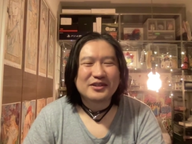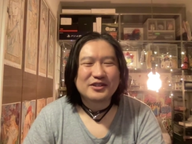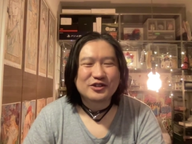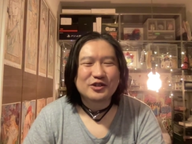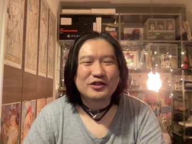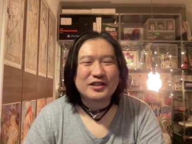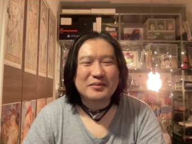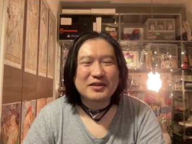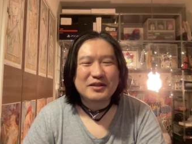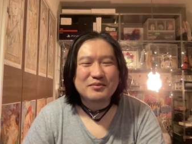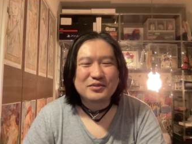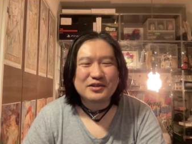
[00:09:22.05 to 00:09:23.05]
そのため
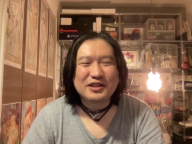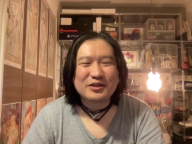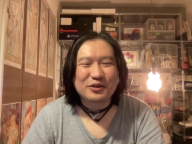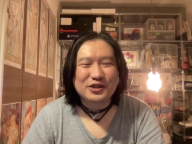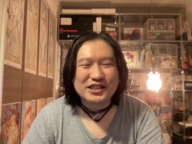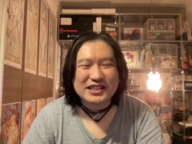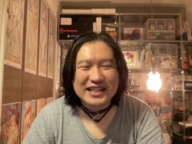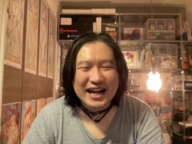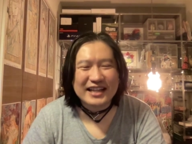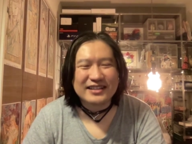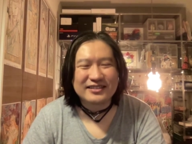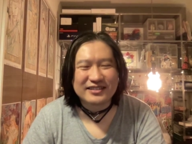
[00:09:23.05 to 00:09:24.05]
に無理をしな
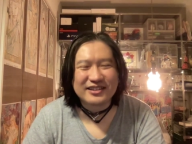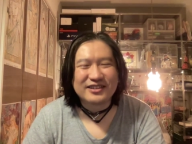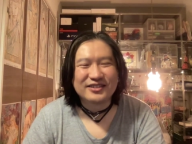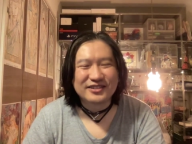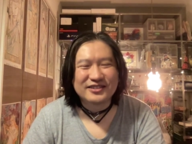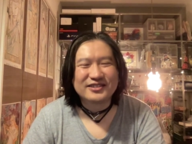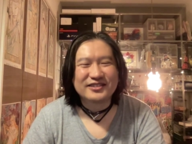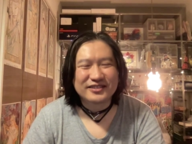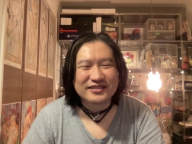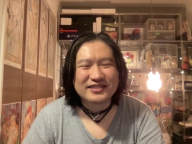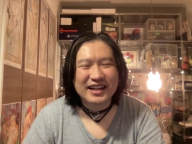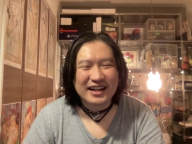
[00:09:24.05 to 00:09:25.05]
いっていう
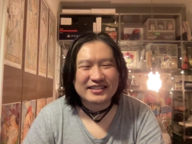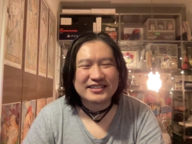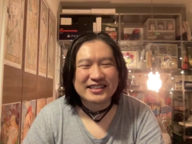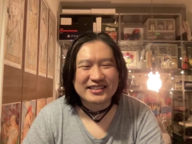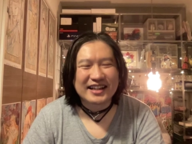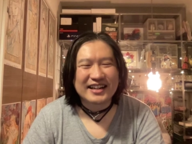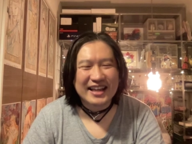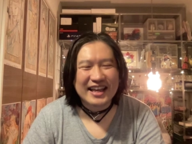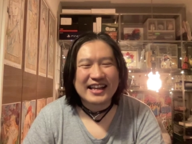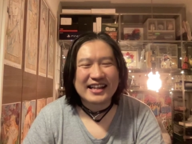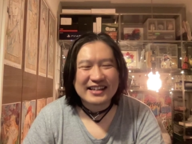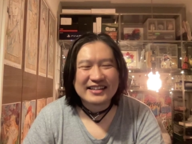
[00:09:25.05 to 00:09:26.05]
感じですかね